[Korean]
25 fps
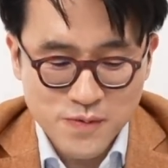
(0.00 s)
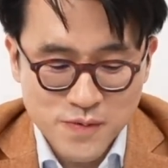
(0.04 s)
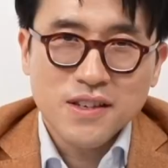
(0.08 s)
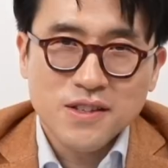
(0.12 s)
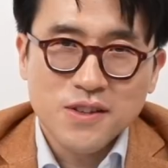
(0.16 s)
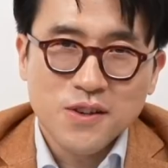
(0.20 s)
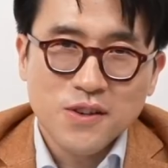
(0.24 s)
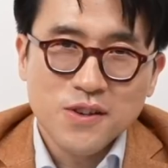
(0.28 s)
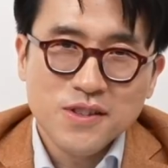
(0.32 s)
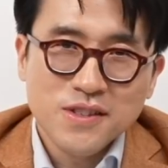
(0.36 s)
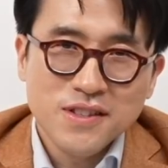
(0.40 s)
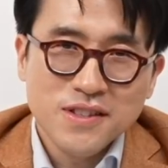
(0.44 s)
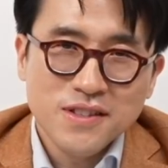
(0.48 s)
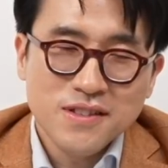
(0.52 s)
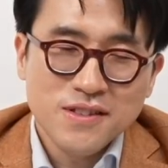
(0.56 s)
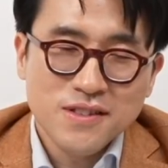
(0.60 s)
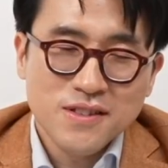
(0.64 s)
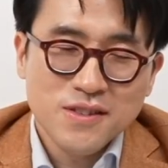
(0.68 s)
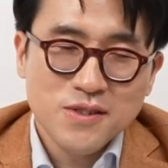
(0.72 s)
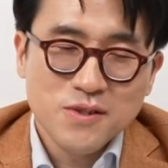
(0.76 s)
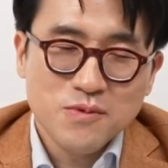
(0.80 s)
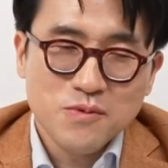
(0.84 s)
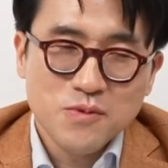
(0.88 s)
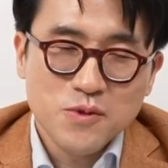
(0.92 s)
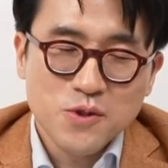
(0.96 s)

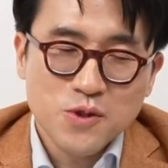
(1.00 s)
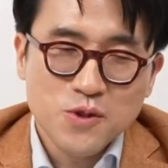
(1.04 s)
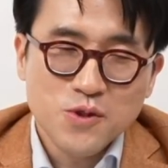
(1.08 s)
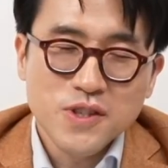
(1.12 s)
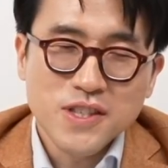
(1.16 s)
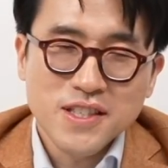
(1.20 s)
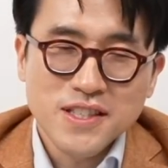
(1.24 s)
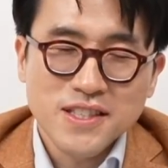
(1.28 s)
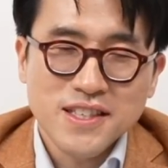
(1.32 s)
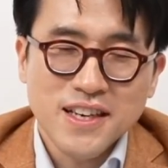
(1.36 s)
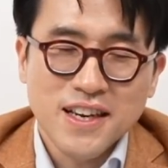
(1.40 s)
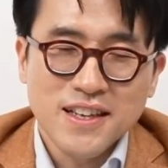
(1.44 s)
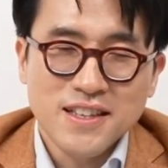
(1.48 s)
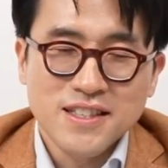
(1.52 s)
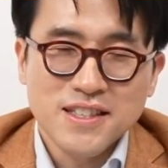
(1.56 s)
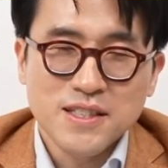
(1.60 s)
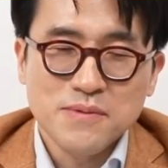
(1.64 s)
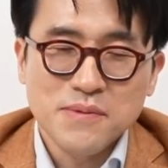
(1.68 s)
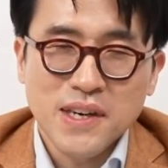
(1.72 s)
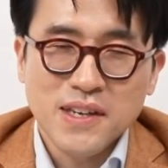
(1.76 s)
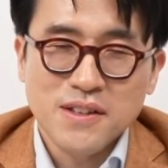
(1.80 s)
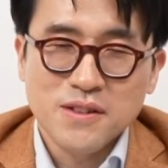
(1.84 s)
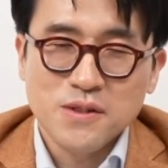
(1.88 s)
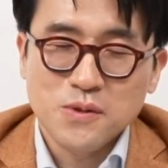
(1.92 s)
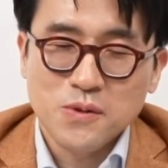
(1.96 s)
그거는 휴식 시간이지만